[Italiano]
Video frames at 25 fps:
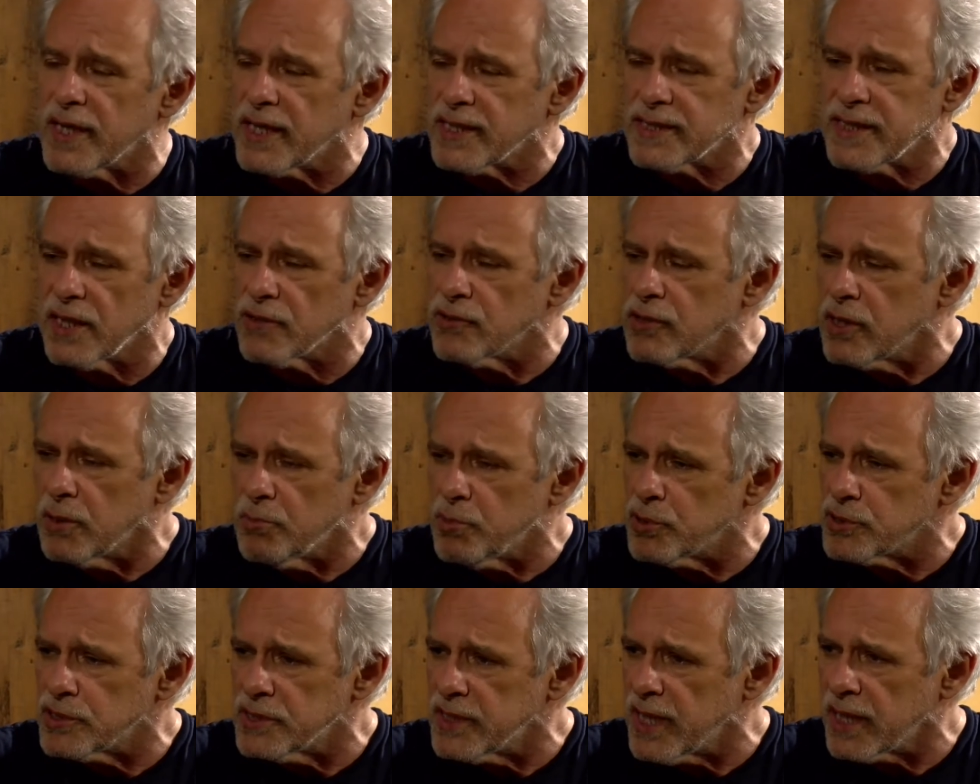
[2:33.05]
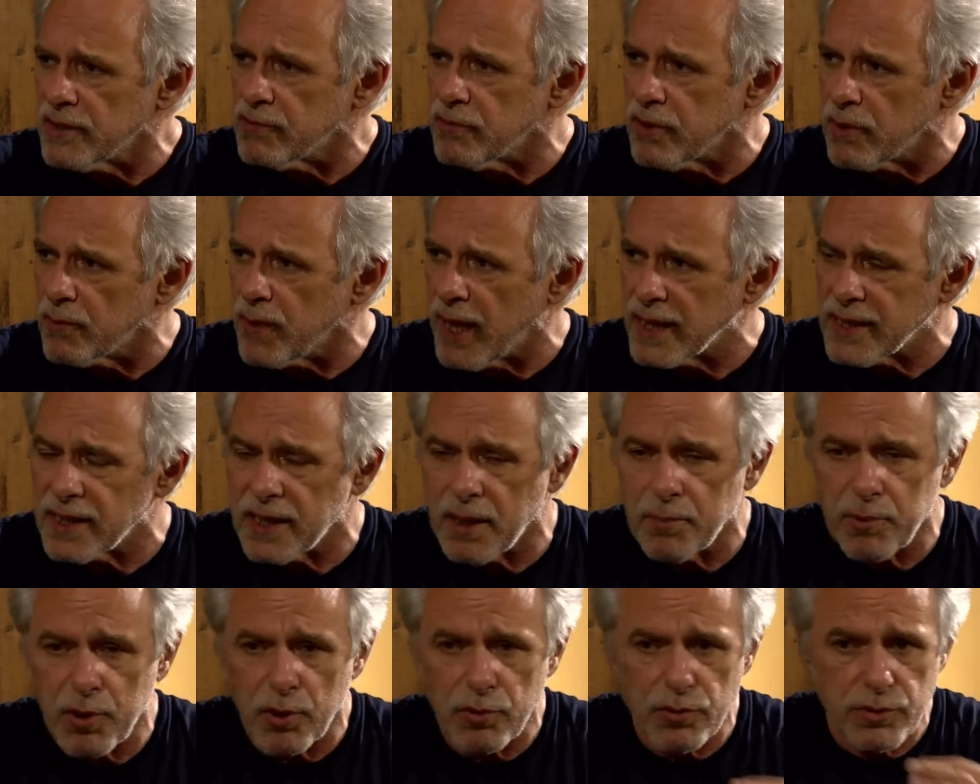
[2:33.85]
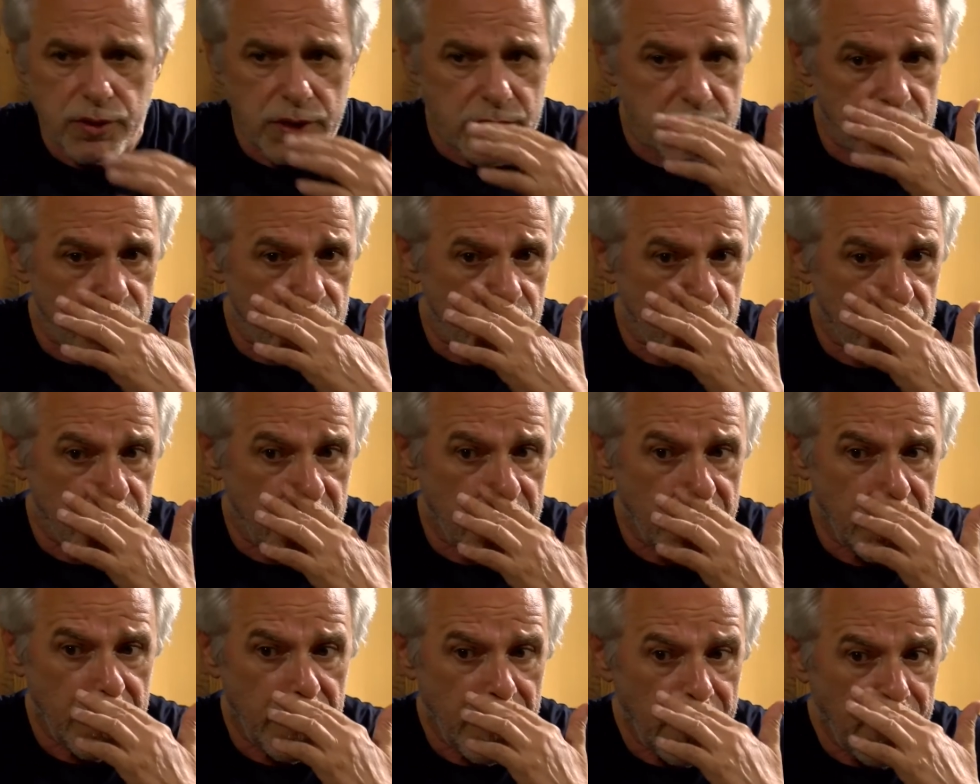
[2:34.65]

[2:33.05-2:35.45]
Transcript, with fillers: era stato depositato da un'altra produzione,